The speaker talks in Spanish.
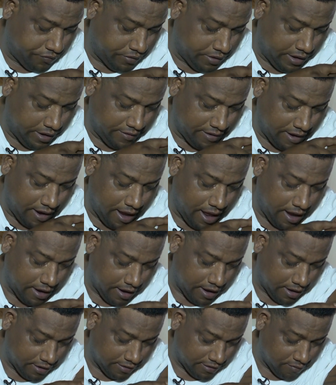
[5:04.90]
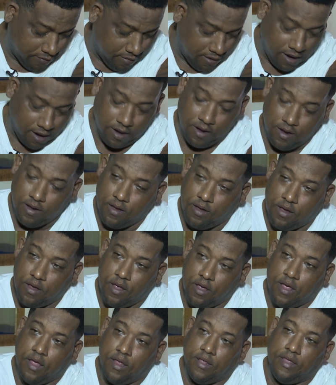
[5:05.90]
esa larga que se ve ahí,
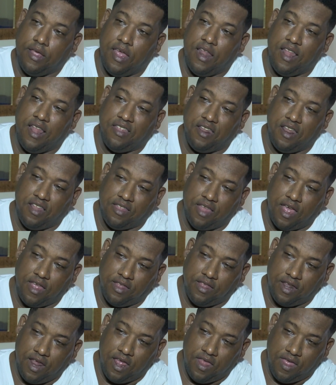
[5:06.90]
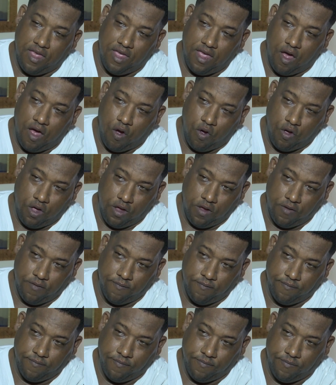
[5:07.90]
tiene 33 días hoy.
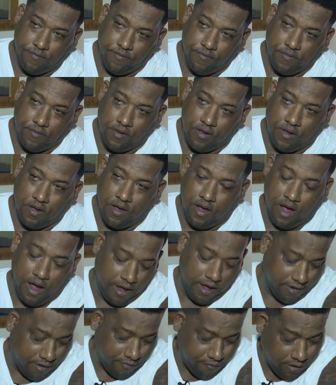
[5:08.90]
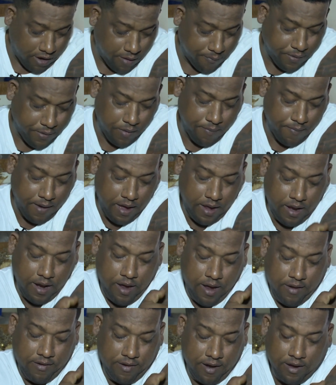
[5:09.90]
Esa fue la
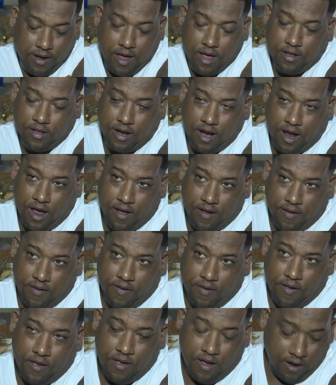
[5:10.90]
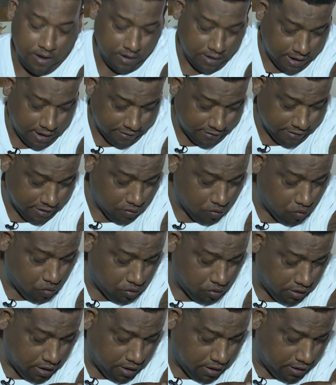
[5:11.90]
primera, esa aquí atrás. La
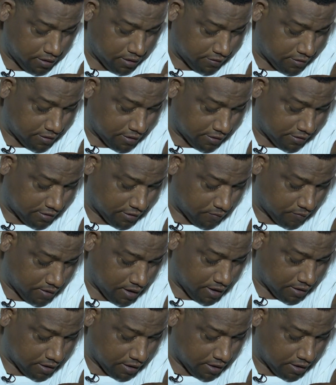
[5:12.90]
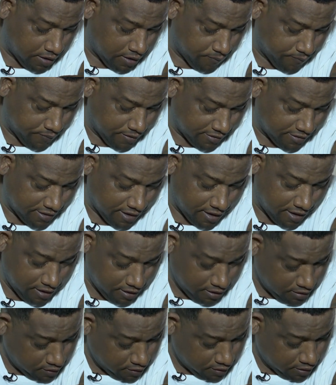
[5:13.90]
segunda, esa que se ve aquí, que empieza
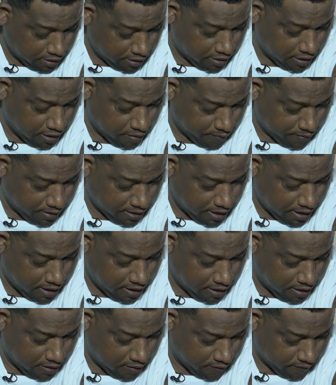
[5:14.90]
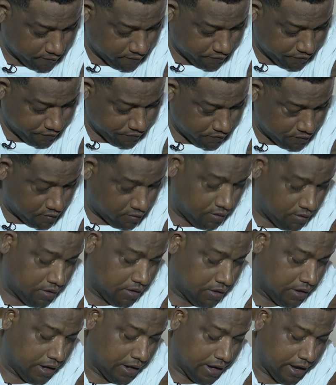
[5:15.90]
ahí y termina ahí.
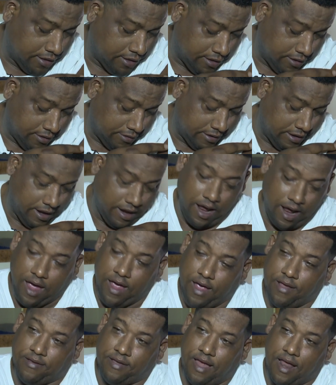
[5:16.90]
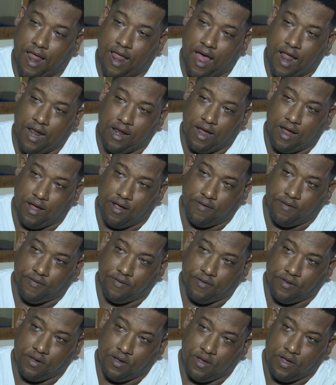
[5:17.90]
Y la tercera, esa larga.
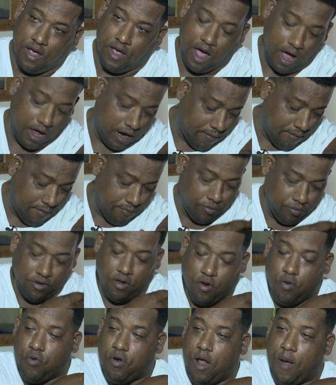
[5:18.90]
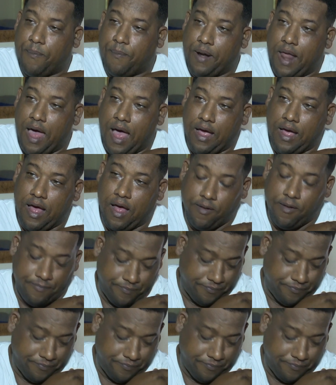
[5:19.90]
Ahora me pusieron una placa